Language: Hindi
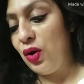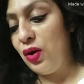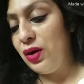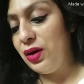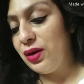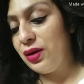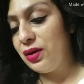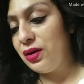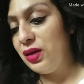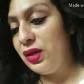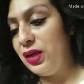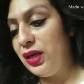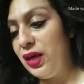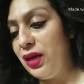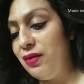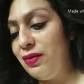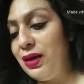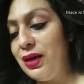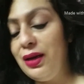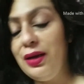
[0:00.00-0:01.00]
और
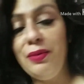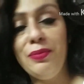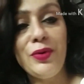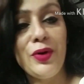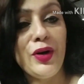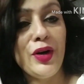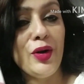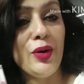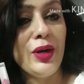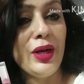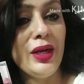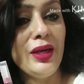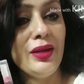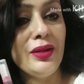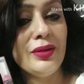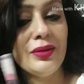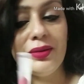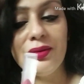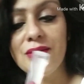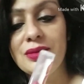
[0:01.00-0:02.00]
ये वाला लिप क्रियॉन है
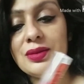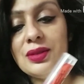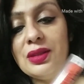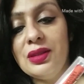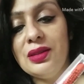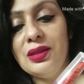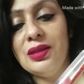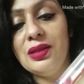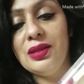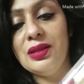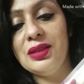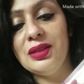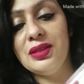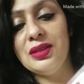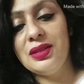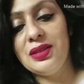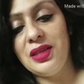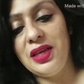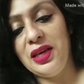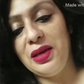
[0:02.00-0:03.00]
आ,
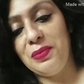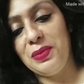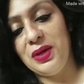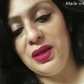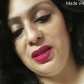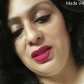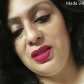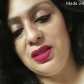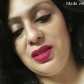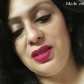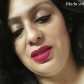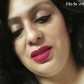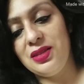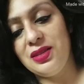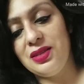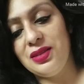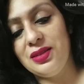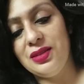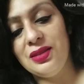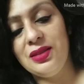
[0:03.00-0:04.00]
एक मिनट
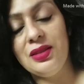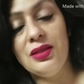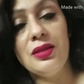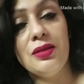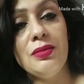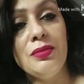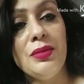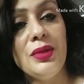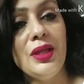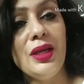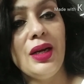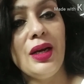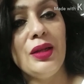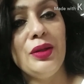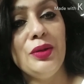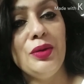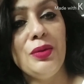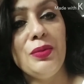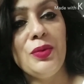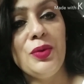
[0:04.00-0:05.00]

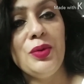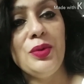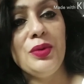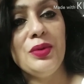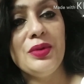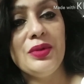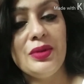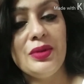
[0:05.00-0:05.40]
दिखाती हूँ आपको